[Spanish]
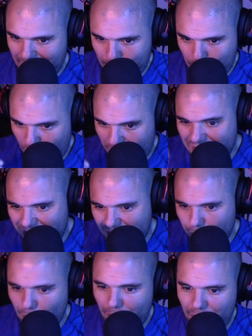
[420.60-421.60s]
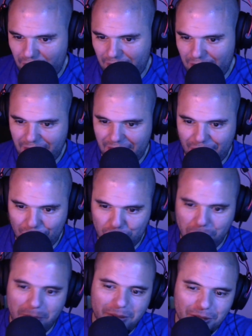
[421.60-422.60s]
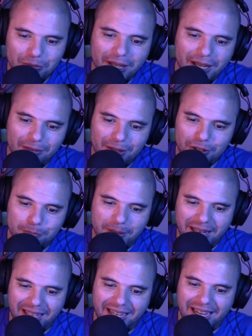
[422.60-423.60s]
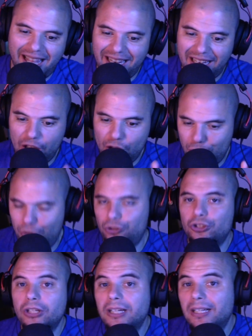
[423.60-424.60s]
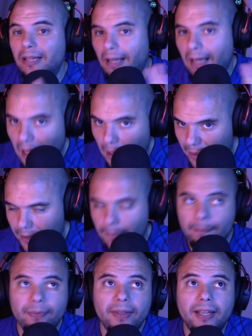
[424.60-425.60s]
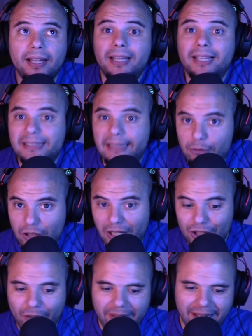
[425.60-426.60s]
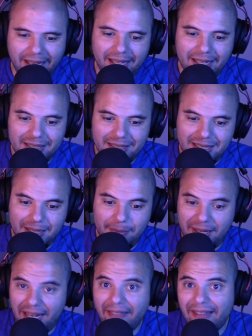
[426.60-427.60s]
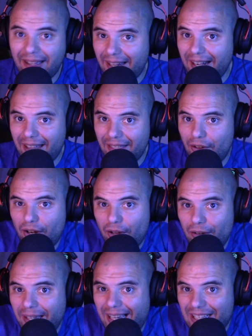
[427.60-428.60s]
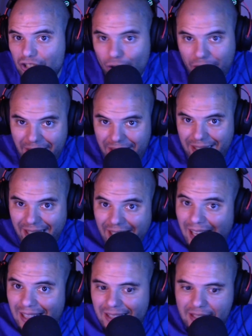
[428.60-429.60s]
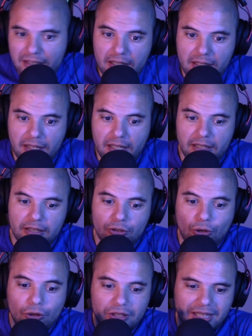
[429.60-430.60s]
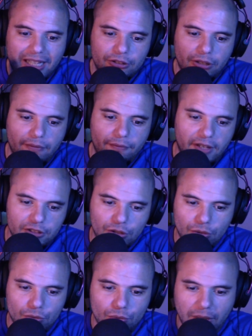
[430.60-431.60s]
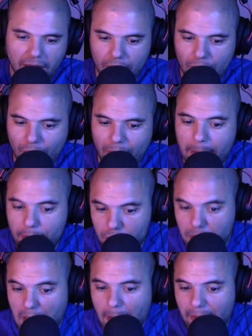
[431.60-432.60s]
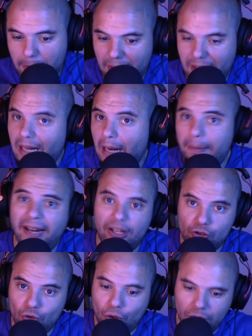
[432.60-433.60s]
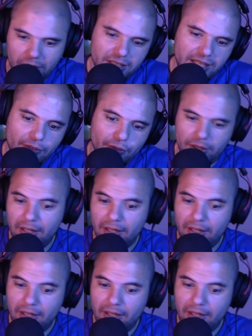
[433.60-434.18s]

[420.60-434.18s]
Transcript: poquísimo eficiente. Consume 21 gigavatios para generar 2. A ver, Estamos hablando de que si viene de generación eólica es corriente gratis, es decir, solo es gasto de infraestructura, con lo cual, pues, a ver, merece la pena, es un condensador.